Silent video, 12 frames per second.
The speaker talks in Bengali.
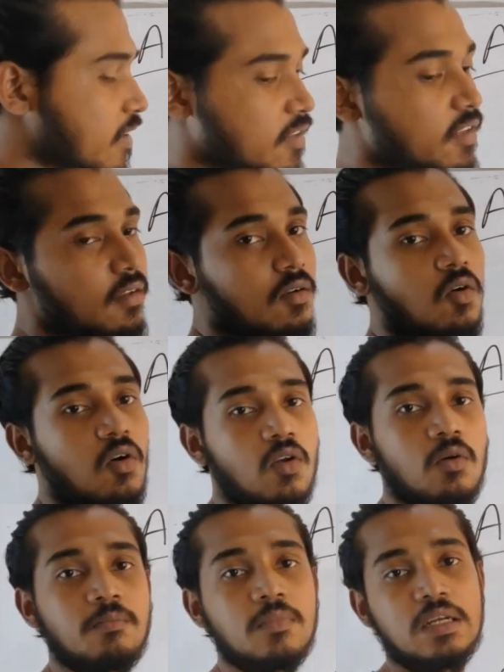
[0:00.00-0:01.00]
একটি
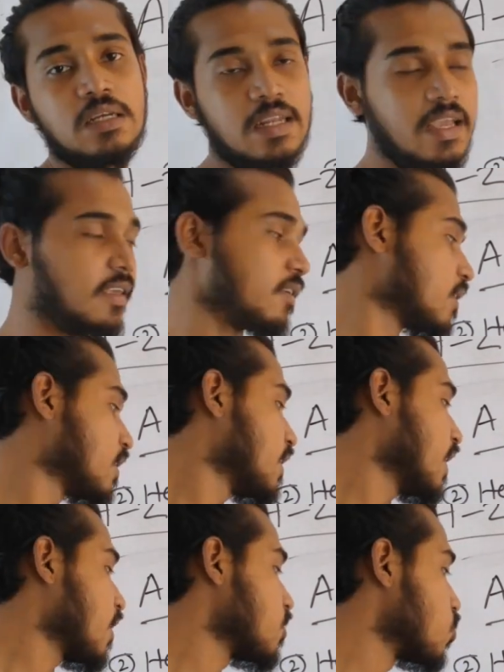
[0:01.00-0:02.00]
কলম নেই
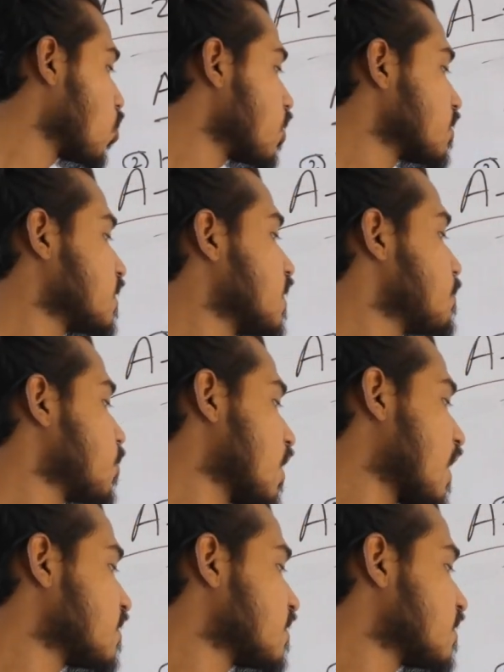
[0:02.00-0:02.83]
এখন নট দিলে পরে